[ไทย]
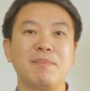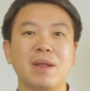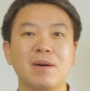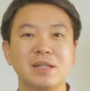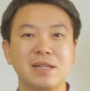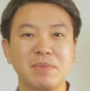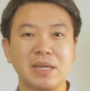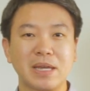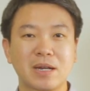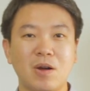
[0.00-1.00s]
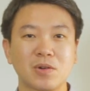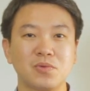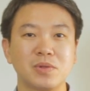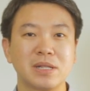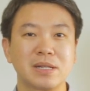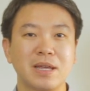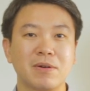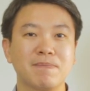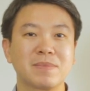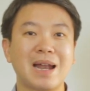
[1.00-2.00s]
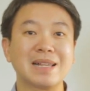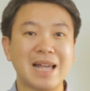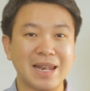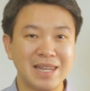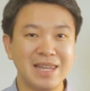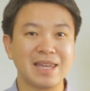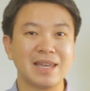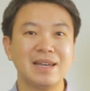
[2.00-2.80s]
ครับแล้วก็จะมีกองทุนเกี่ยวกับตราสารหนี้